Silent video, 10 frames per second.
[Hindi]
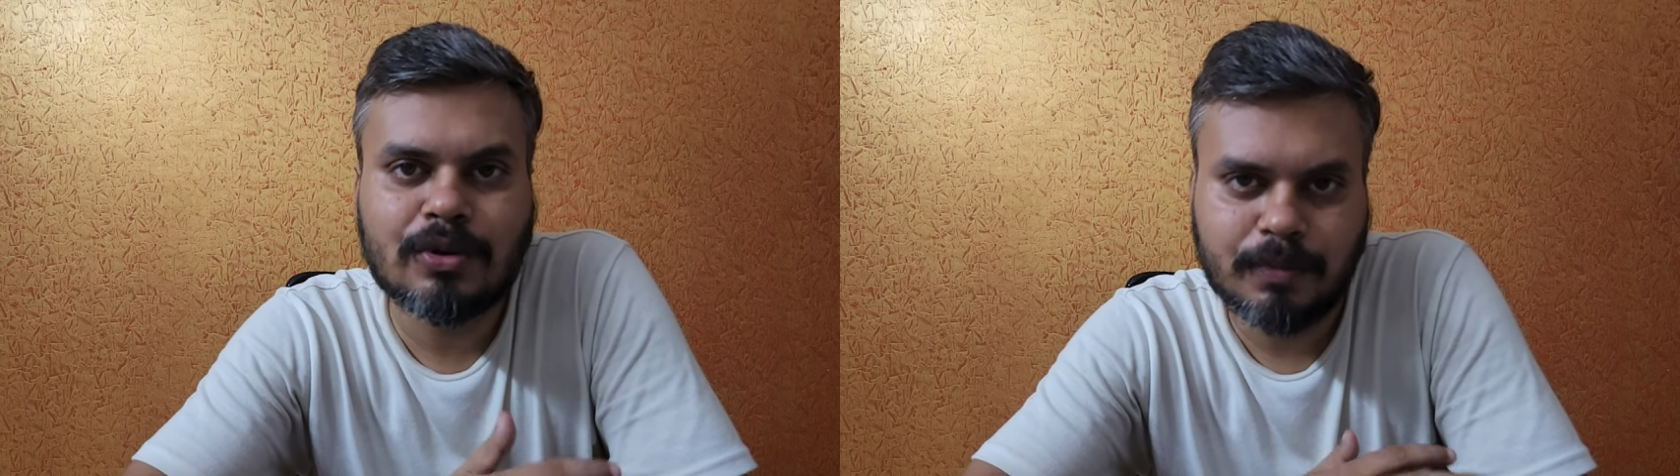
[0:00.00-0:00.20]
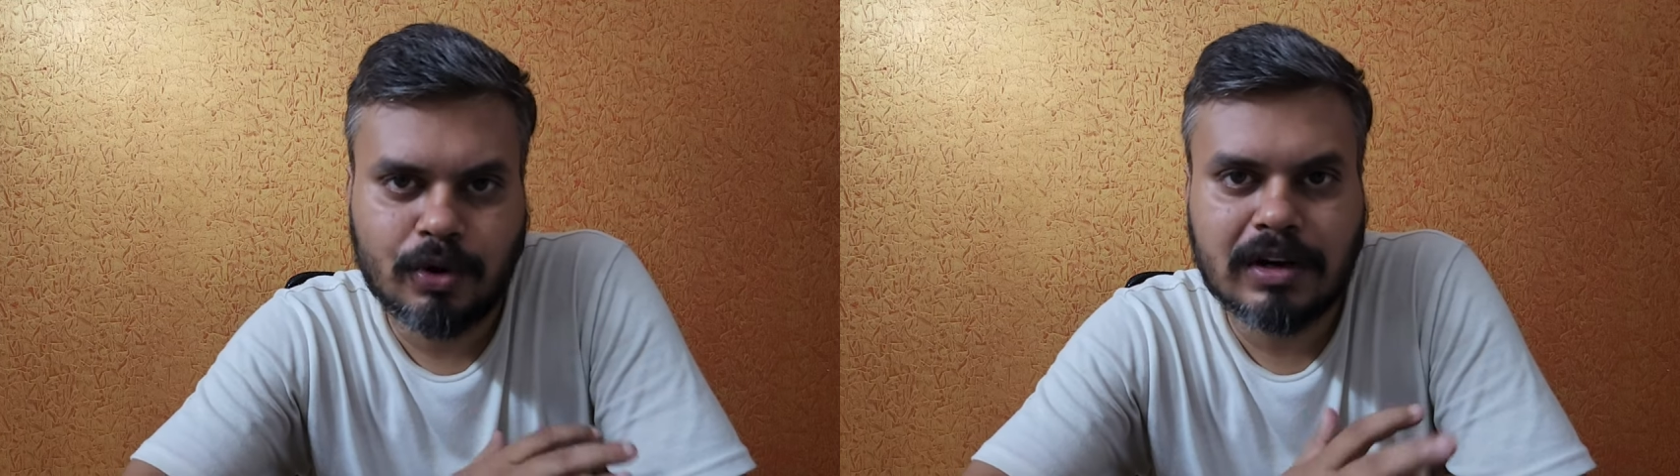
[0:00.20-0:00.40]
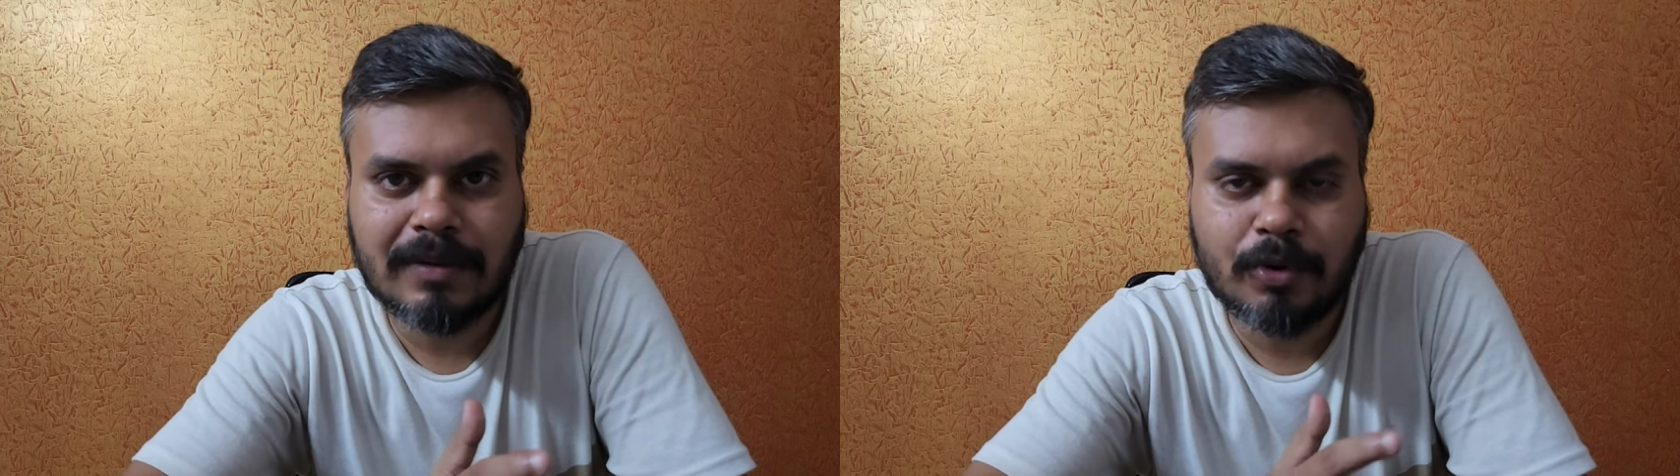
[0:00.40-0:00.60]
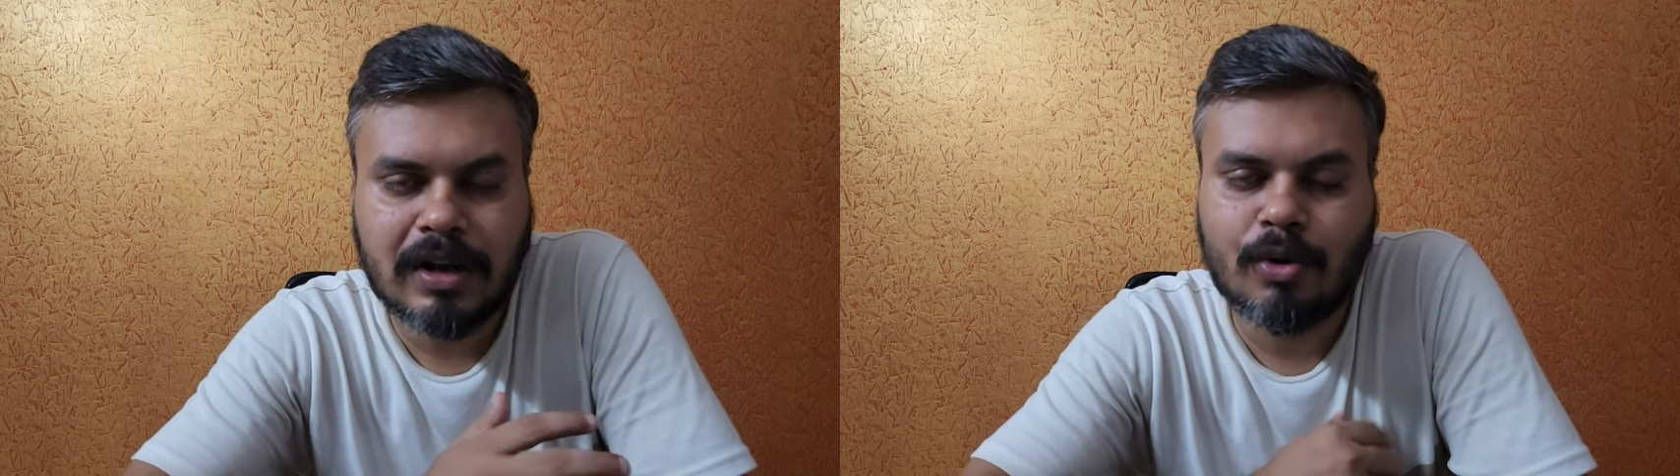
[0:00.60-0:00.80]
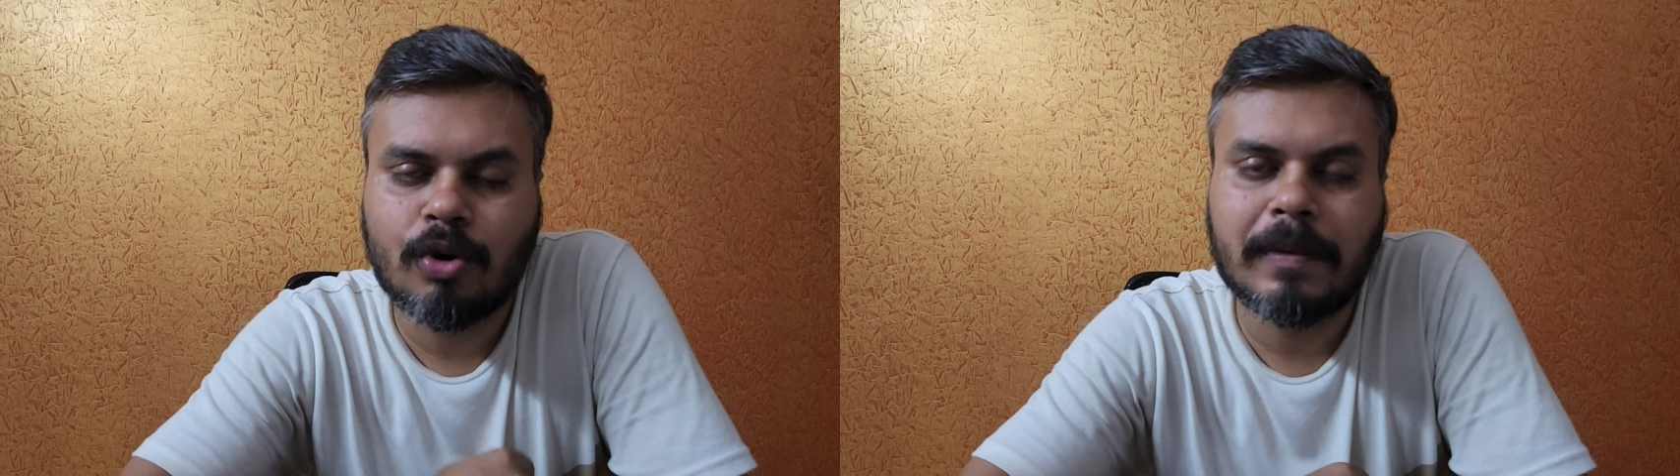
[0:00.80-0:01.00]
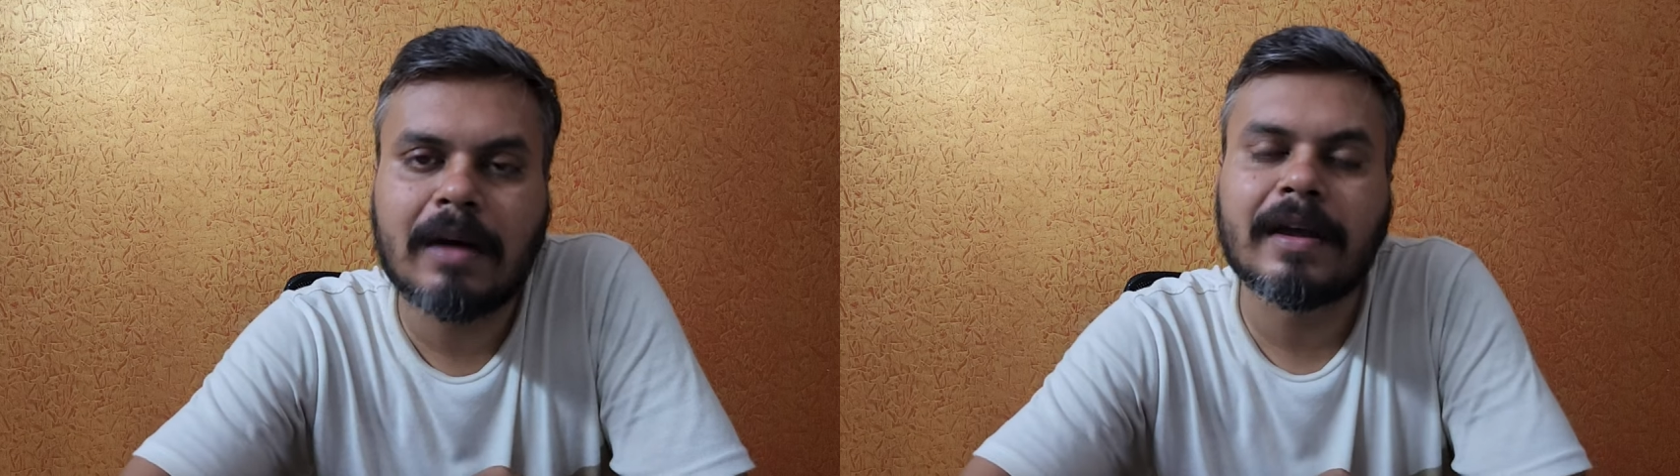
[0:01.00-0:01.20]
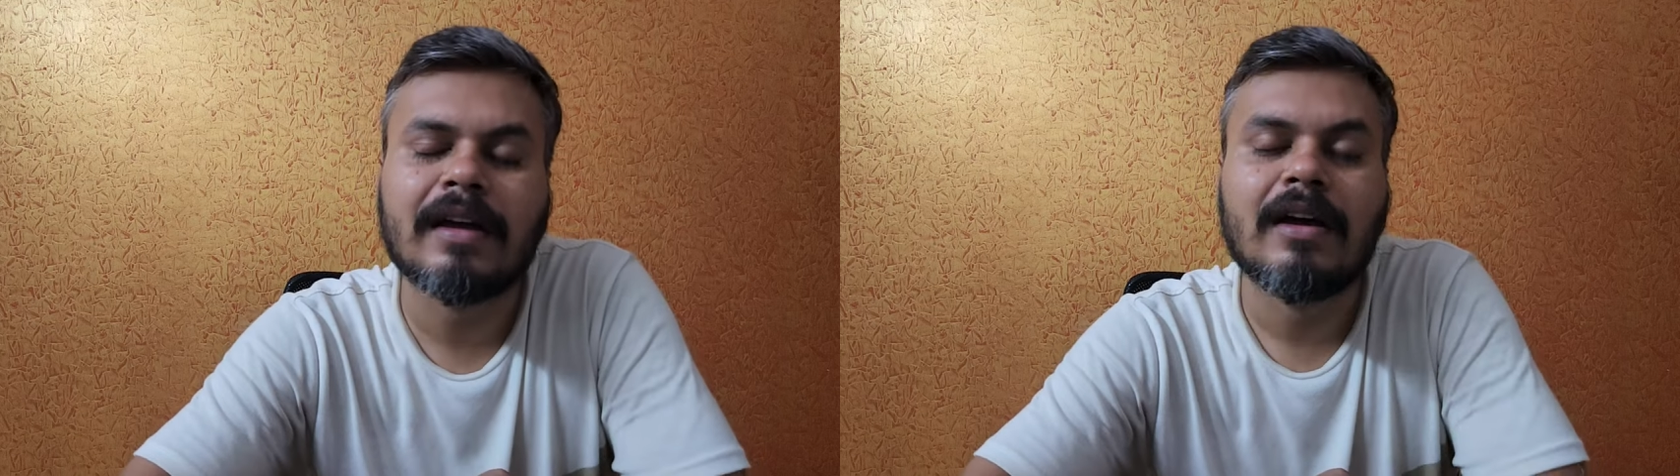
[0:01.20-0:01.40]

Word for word: पूरा का पूरा रोड मैप है